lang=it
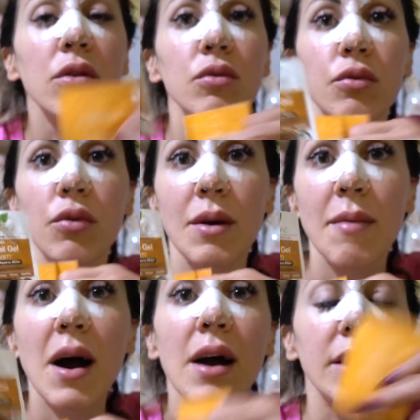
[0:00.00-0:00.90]
contro le
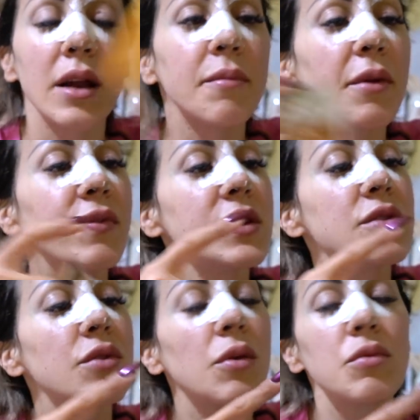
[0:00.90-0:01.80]
macchie le
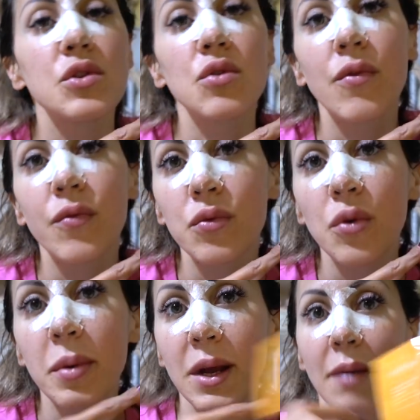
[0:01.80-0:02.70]
imperfezioni e questo è il
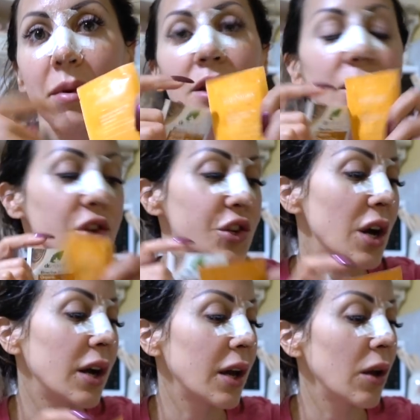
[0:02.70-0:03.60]
fluido per capelli ricci
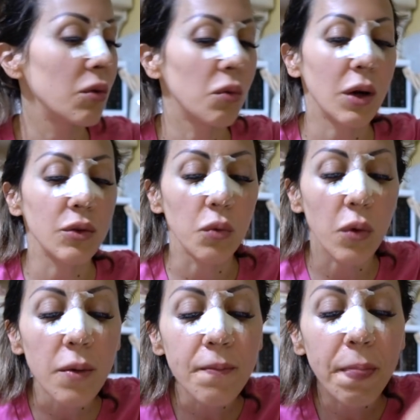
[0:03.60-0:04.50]
anche lo
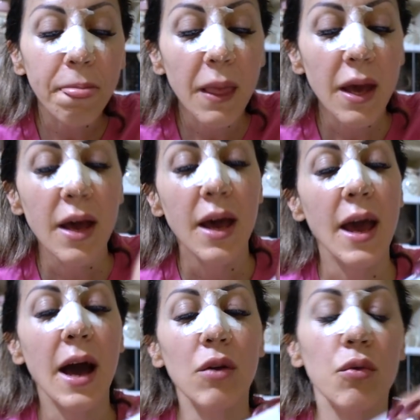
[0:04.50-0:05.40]
adoro
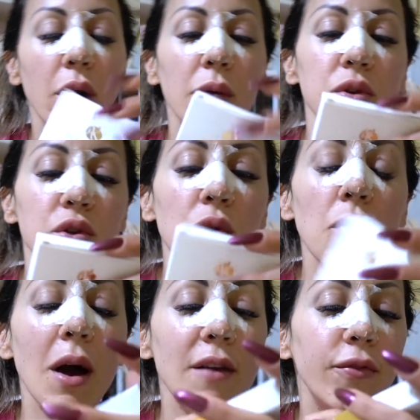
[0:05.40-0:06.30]
e allora questo
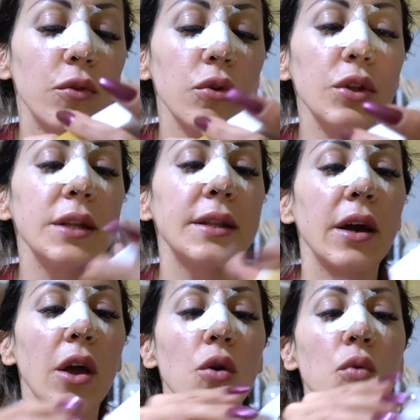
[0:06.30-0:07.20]
qua è il fondotinta
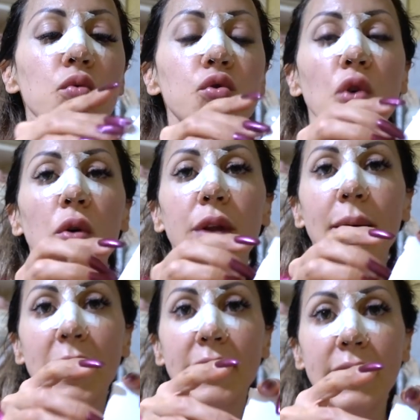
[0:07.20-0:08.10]
che io uso da
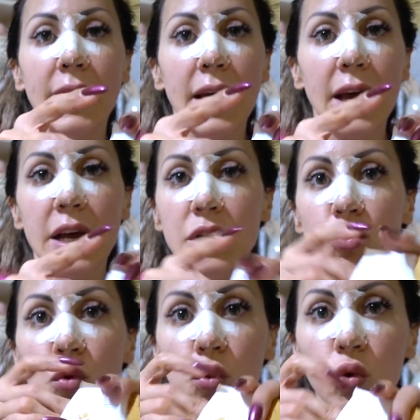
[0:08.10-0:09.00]
mettere
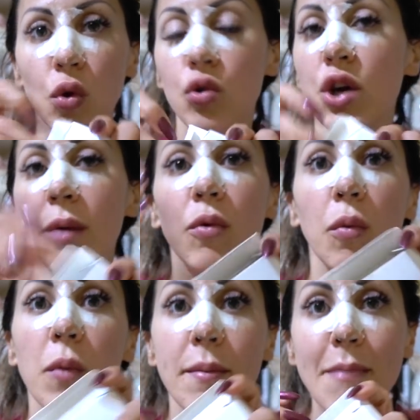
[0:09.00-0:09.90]
sotto cioè
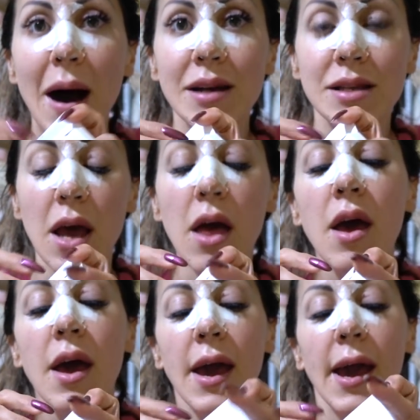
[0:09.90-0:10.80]
come base
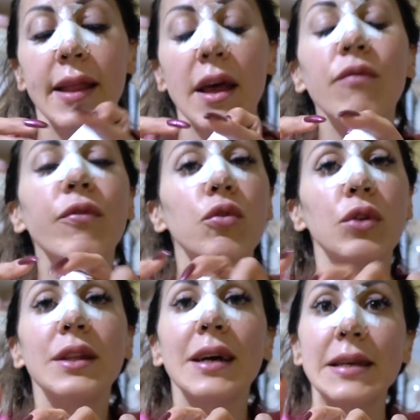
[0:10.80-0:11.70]
ed è un
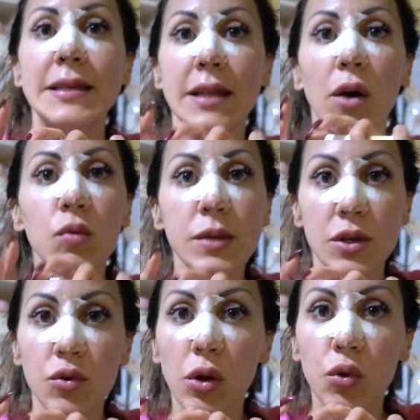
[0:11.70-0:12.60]
fondotinta che
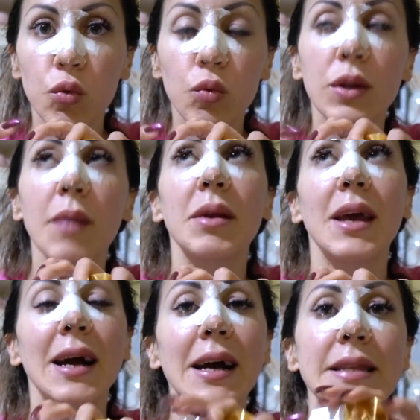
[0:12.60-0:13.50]
straconsiglio a tutte
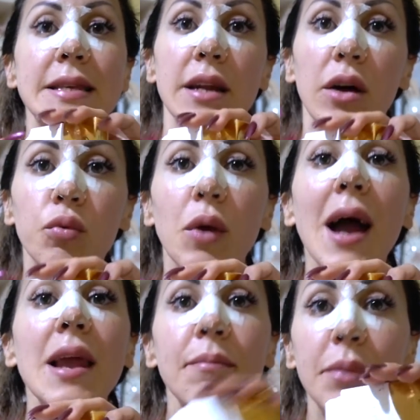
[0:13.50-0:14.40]
perché ragazzi è
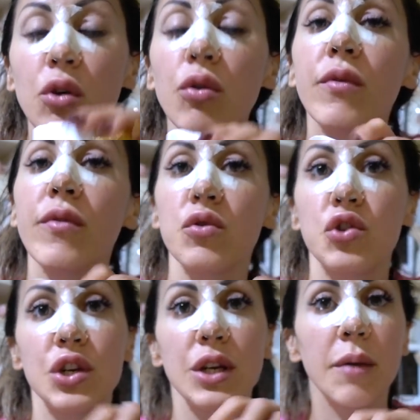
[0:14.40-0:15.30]
naturale bio non vi fa
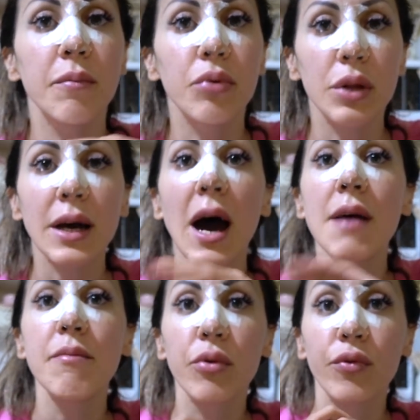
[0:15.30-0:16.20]
uscire impurità
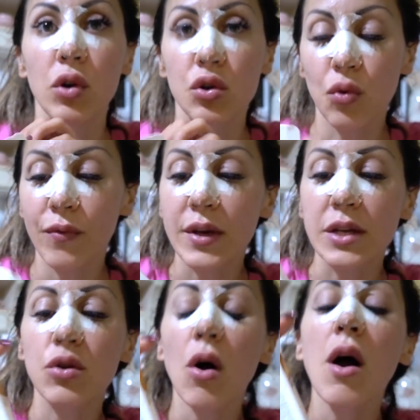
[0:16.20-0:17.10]
e brufoli sul
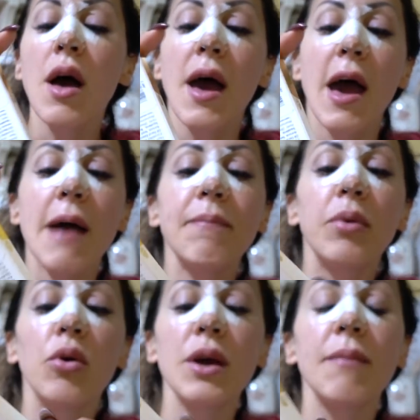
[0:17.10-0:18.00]
viso e
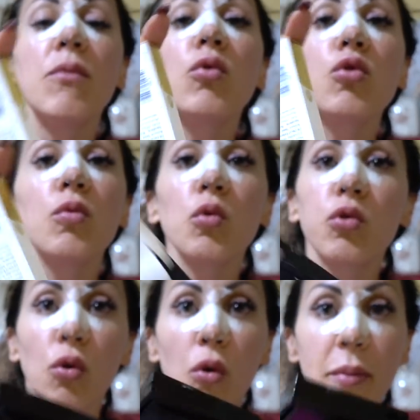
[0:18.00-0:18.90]
poi è molto
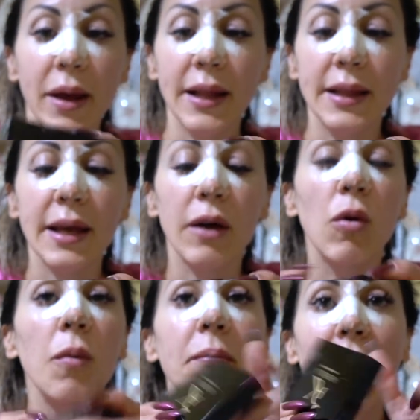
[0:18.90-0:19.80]
molto coprente
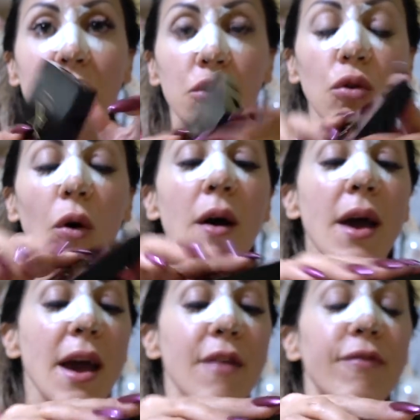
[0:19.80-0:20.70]
compatto
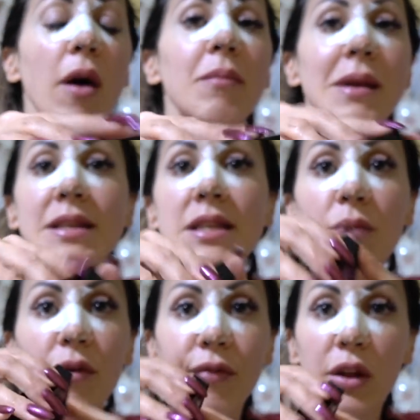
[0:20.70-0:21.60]
e fa un
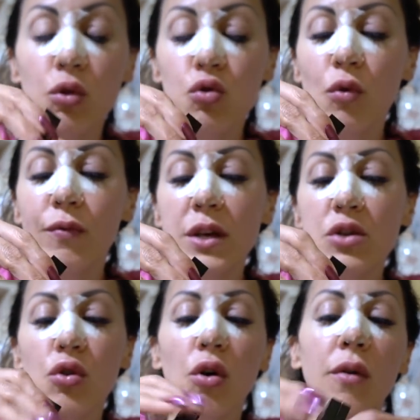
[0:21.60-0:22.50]
bellissimo effetto sul
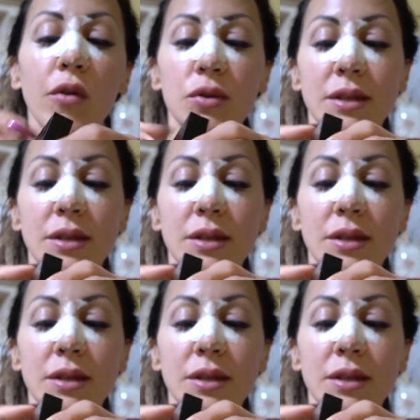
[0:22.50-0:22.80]
viso io ve lo